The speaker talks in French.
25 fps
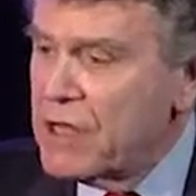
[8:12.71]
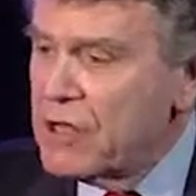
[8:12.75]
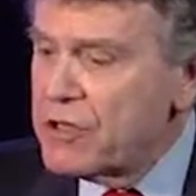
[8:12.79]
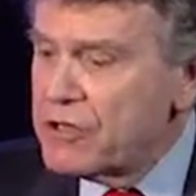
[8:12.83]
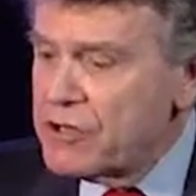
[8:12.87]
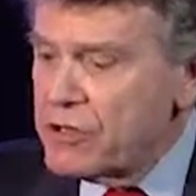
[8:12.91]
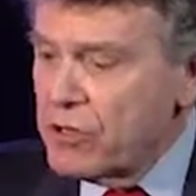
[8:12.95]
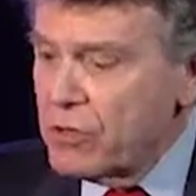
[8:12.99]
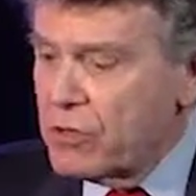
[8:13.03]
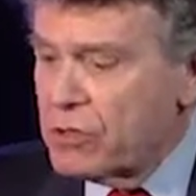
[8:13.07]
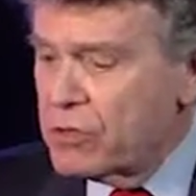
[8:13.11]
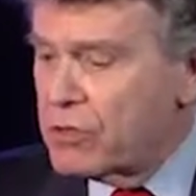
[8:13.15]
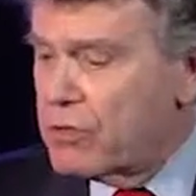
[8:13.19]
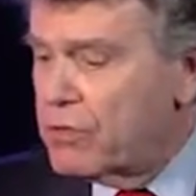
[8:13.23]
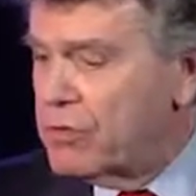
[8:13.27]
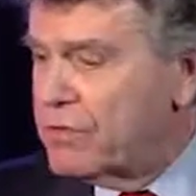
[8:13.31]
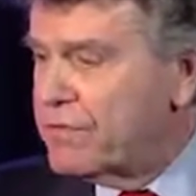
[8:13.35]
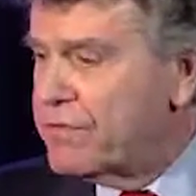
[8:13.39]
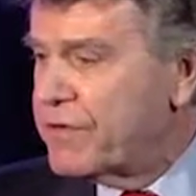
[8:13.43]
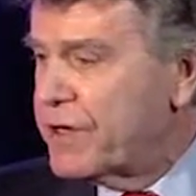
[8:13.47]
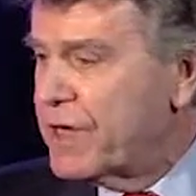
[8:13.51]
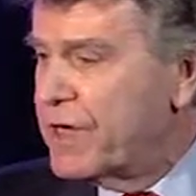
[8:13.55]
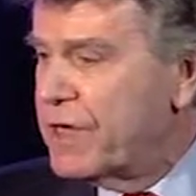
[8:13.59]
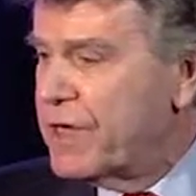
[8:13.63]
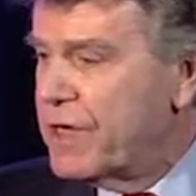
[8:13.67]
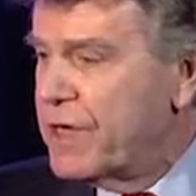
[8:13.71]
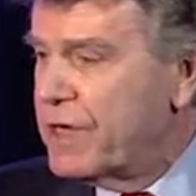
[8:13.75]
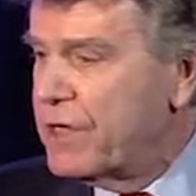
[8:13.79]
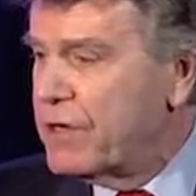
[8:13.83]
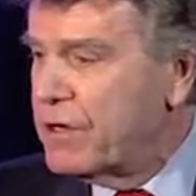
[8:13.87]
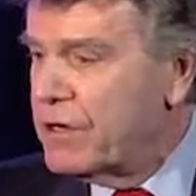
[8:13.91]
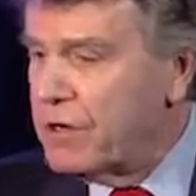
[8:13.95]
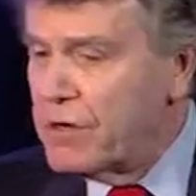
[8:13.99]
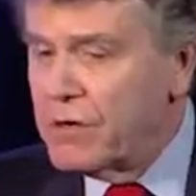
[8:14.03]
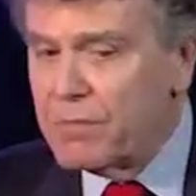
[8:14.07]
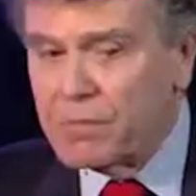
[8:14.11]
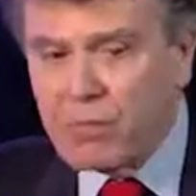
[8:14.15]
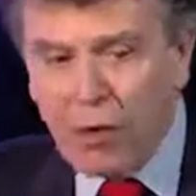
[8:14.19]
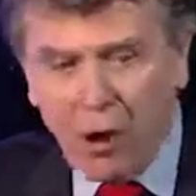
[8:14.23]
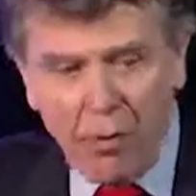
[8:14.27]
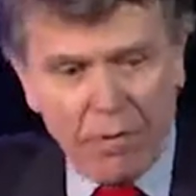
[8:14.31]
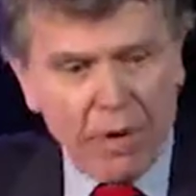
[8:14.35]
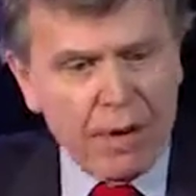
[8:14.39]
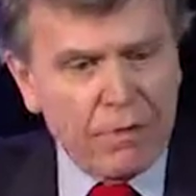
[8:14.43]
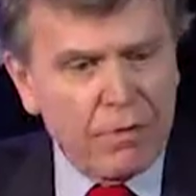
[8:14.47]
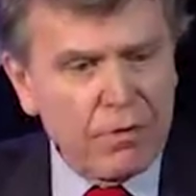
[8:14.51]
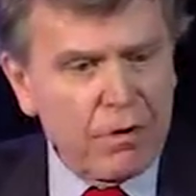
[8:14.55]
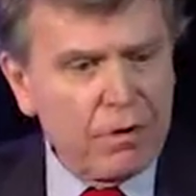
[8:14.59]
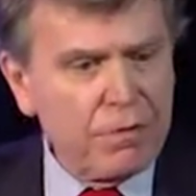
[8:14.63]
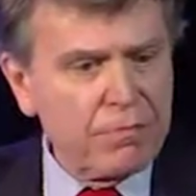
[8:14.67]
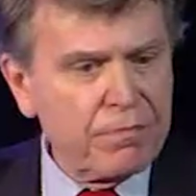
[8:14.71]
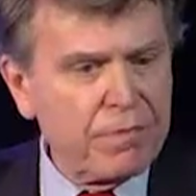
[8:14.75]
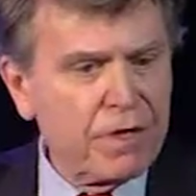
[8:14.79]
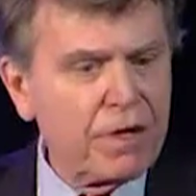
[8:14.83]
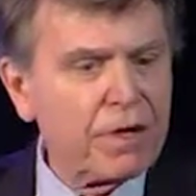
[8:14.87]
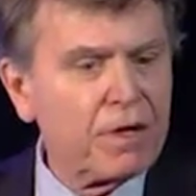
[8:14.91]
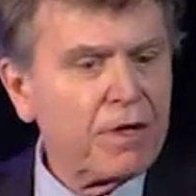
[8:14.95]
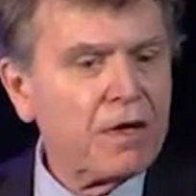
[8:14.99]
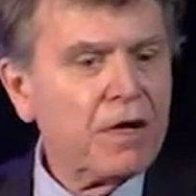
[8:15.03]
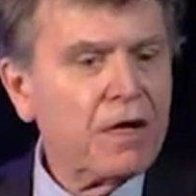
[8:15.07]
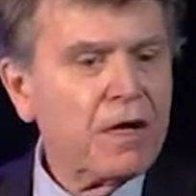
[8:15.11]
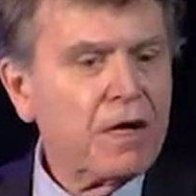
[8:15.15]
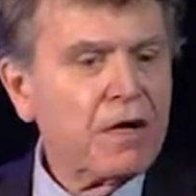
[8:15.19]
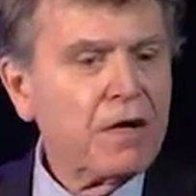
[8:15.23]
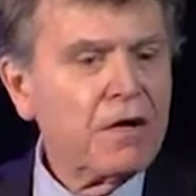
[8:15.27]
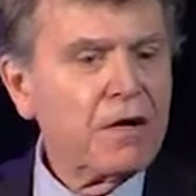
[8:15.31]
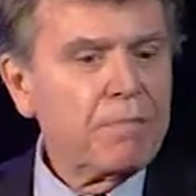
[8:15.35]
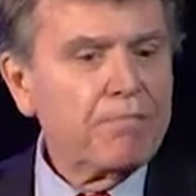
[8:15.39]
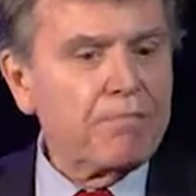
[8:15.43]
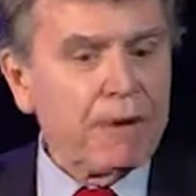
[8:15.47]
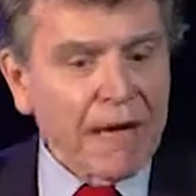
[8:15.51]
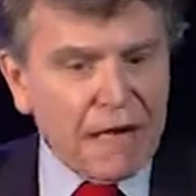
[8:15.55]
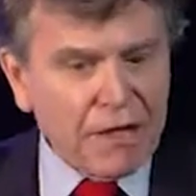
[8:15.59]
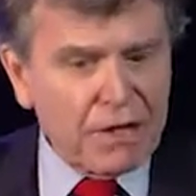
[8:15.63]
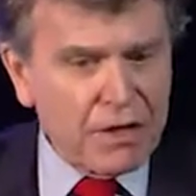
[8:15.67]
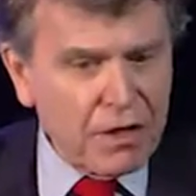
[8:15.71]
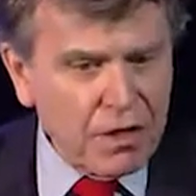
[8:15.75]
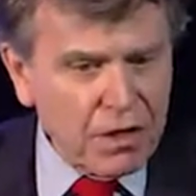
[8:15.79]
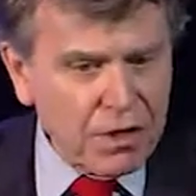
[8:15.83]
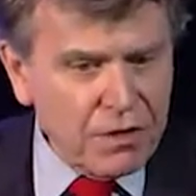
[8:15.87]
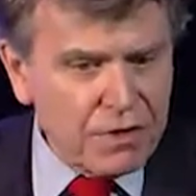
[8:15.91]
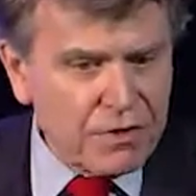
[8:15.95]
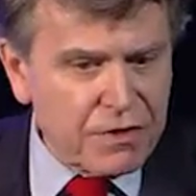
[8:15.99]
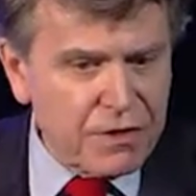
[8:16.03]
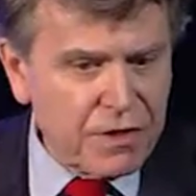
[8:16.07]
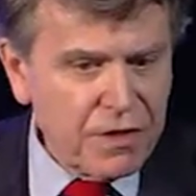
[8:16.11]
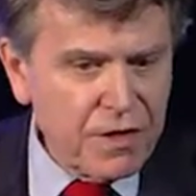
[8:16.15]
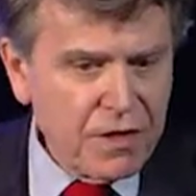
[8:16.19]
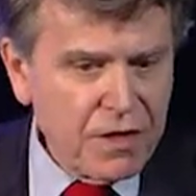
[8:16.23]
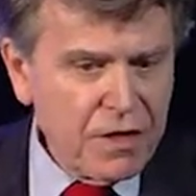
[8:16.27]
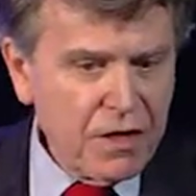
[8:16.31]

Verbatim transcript: se retrouveraient euh, probablement perdantes